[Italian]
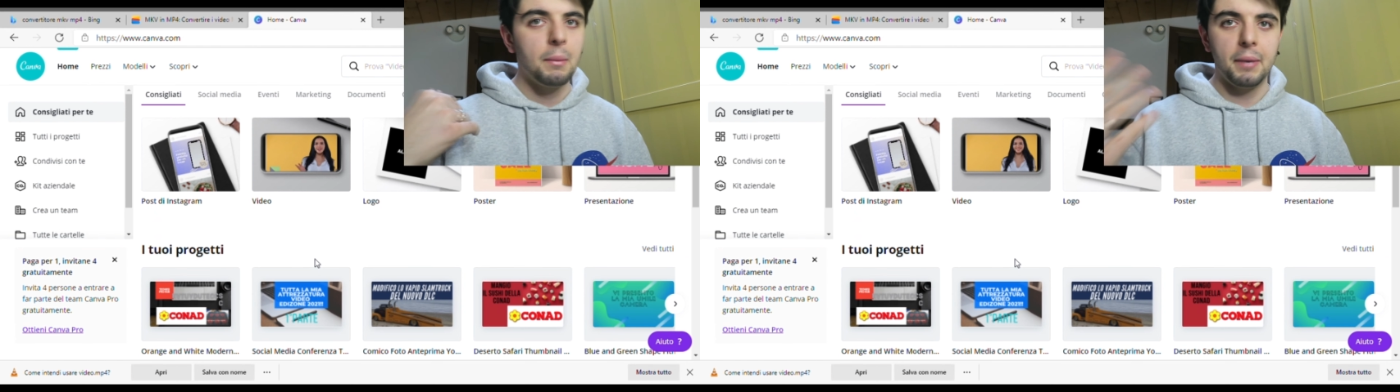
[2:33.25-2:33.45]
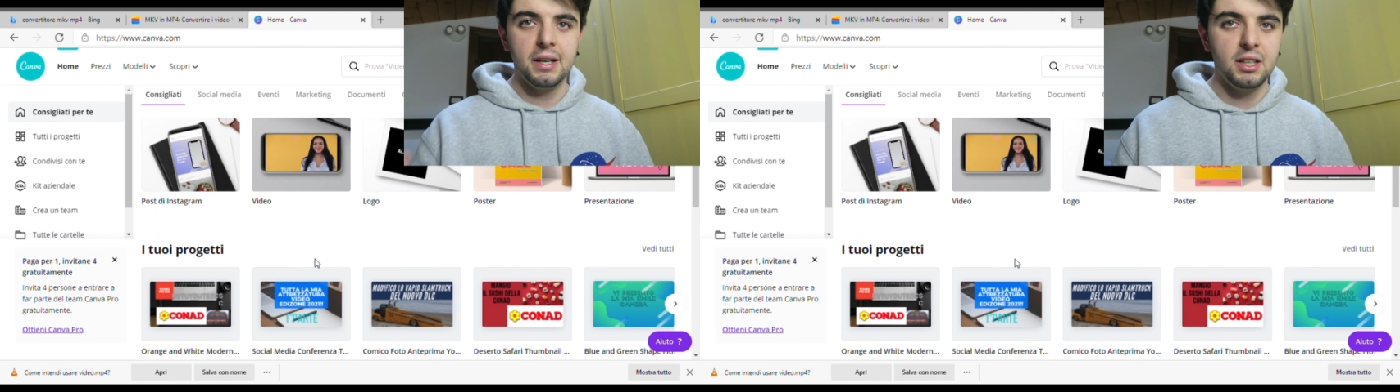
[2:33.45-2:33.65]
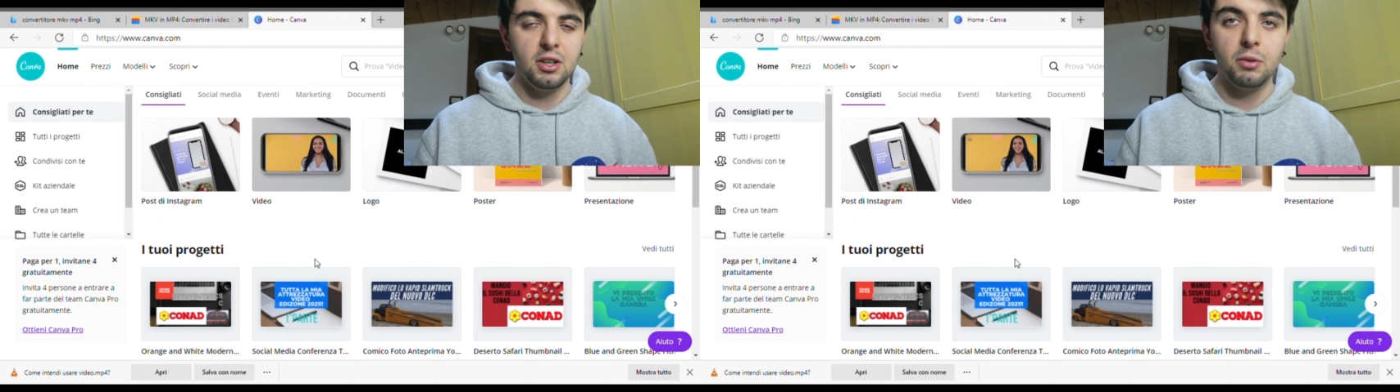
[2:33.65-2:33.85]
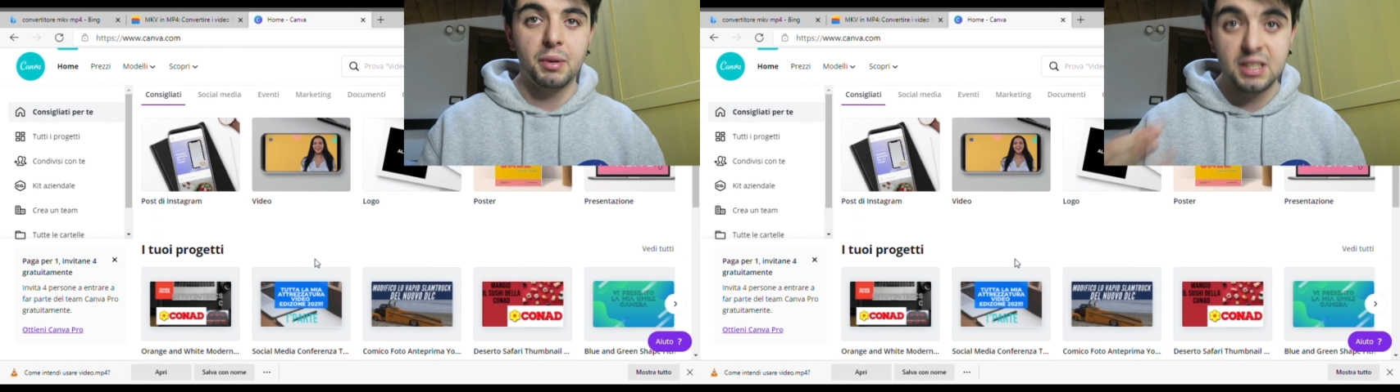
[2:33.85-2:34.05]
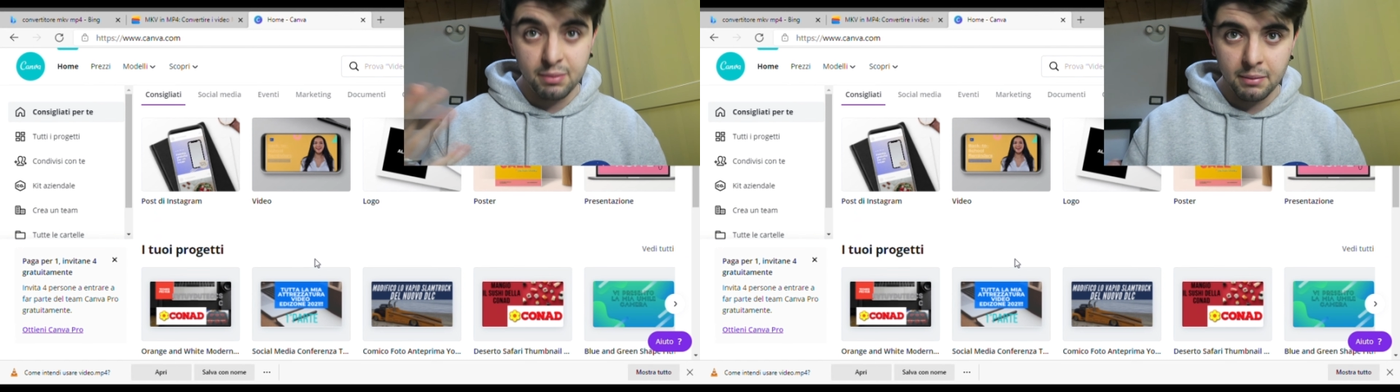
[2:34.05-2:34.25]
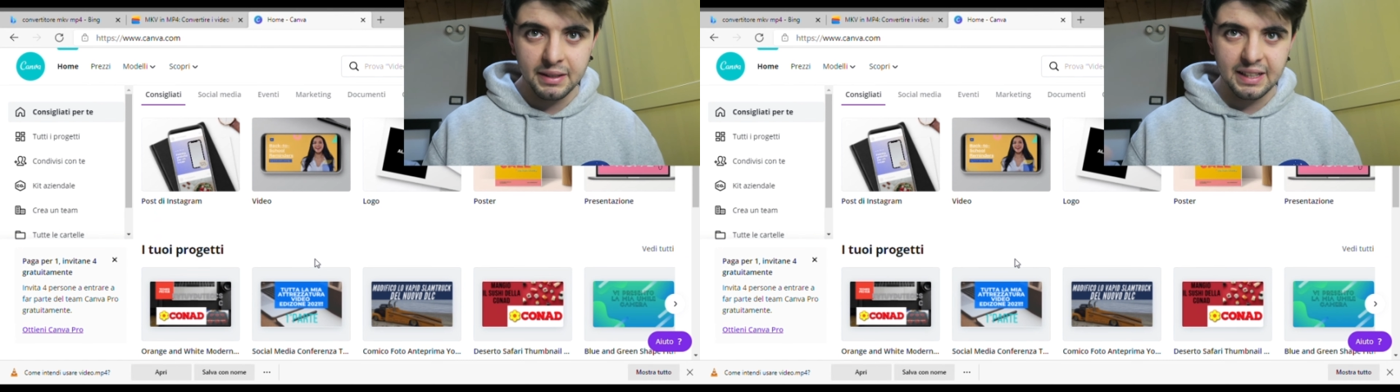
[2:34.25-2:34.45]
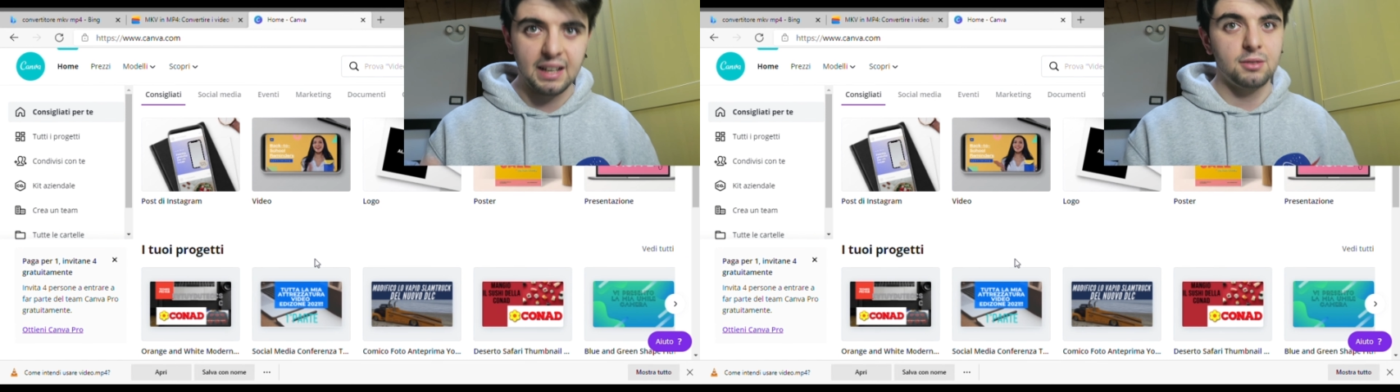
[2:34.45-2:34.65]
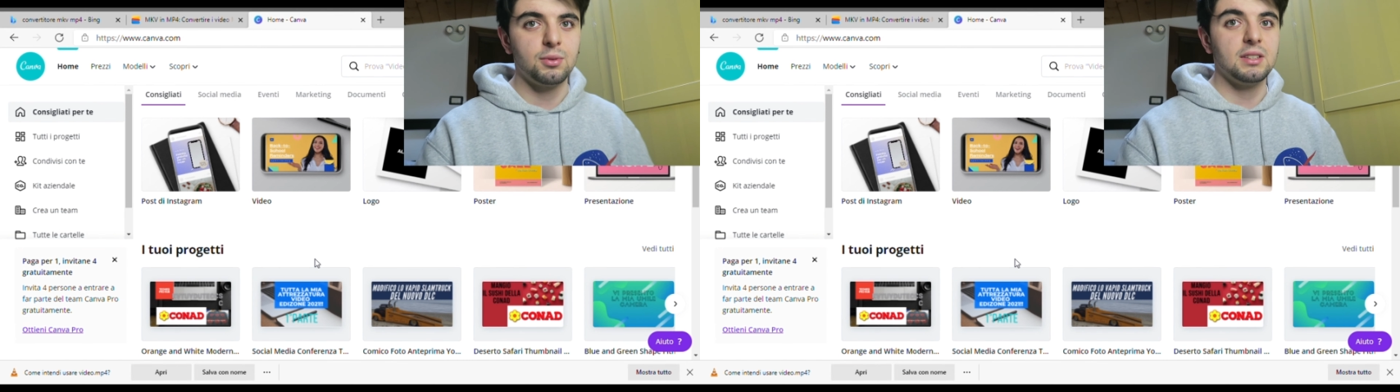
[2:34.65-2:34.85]
ma io principalmente
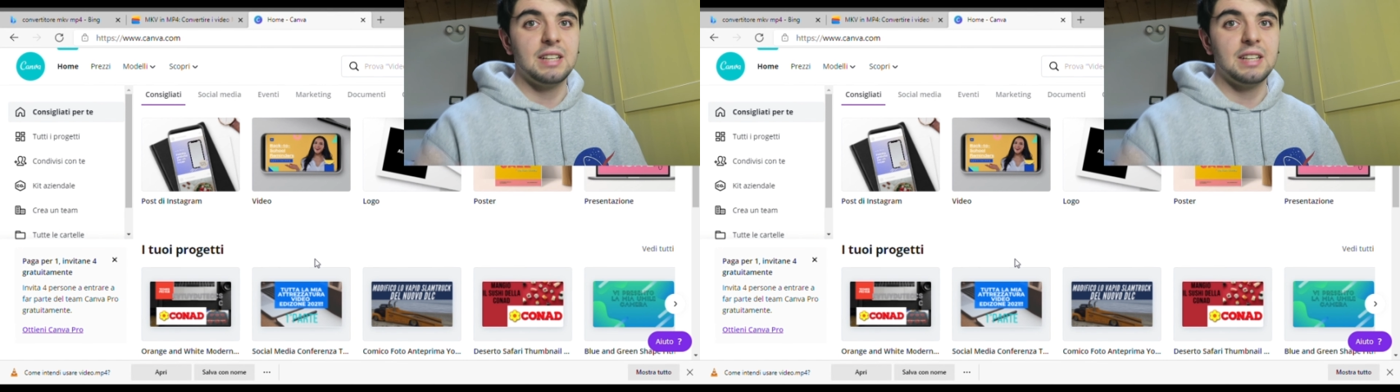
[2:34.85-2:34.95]
gratuito,